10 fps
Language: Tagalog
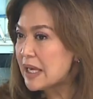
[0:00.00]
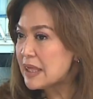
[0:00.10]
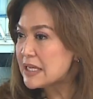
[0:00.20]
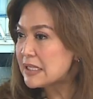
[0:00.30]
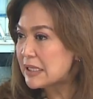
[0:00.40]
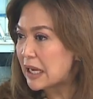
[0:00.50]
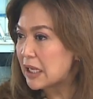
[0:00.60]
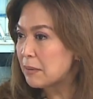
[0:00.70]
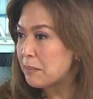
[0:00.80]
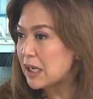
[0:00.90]
in the
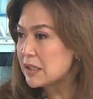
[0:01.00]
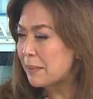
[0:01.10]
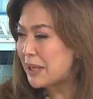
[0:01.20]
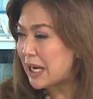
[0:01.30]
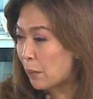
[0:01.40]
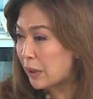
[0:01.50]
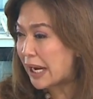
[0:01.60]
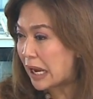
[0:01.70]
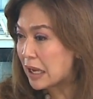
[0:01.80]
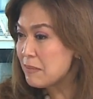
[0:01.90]
Senate because I mean, when
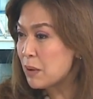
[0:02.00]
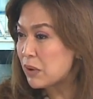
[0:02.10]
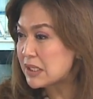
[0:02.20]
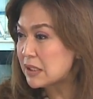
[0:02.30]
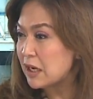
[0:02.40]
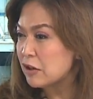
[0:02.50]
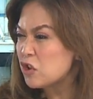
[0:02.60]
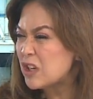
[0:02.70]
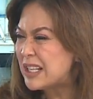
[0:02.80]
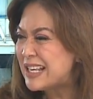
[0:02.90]
Amy was here,
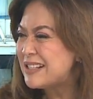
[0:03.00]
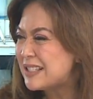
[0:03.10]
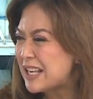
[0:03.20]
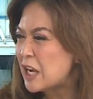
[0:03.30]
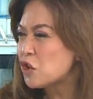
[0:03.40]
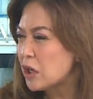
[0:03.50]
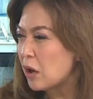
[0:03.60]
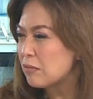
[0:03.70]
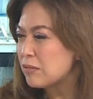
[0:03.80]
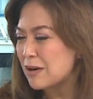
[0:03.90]
she did say she
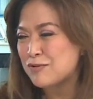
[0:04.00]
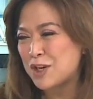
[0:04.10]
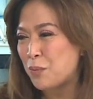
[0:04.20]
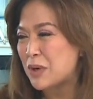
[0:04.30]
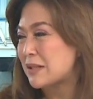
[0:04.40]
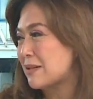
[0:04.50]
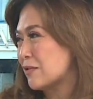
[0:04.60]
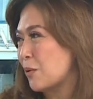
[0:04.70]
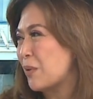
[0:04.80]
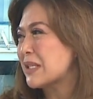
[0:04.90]
she was
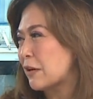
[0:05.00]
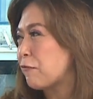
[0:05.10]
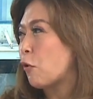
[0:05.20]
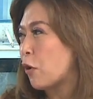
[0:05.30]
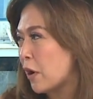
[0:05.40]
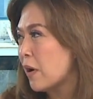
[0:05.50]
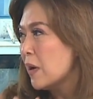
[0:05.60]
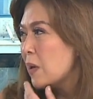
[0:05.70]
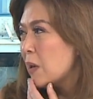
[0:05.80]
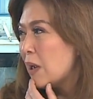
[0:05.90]
she was at for
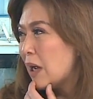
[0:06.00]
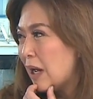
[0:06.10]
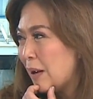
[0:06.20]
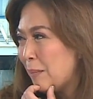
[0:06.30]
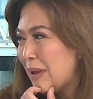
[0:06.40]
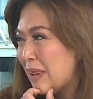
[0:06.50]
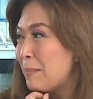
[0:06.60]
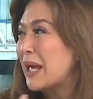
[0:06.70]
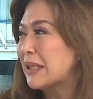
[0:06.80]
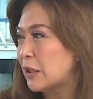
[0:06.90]
um, the
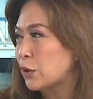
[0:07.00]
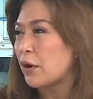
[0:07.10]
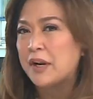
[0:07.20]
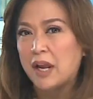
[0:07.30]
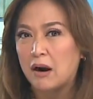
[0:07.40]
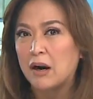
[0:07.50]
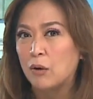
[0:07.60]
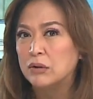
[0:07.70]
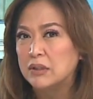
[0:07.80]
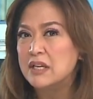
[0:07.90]
mandatory
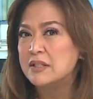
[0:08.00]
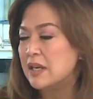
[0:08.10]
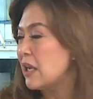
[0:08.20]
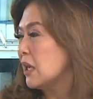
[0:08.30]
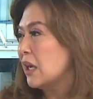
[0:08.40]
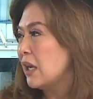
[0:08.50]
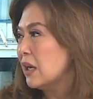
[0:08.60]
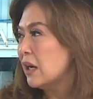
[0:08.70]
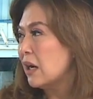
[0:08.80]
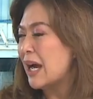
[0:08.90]
ROTC
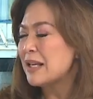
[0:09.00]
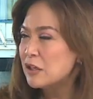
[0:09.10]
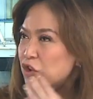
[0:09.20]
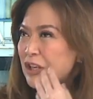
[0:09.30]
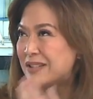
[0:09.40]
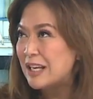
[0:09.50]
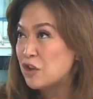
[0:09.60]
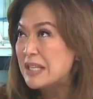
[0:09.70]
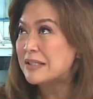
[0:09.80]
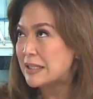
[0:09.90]
I, she
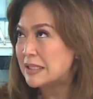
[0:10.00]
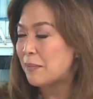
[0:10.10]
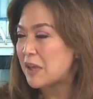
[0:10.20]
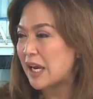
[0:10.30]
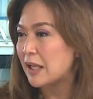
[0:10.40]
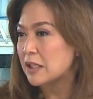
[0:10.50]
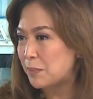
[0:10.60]
suggested something else,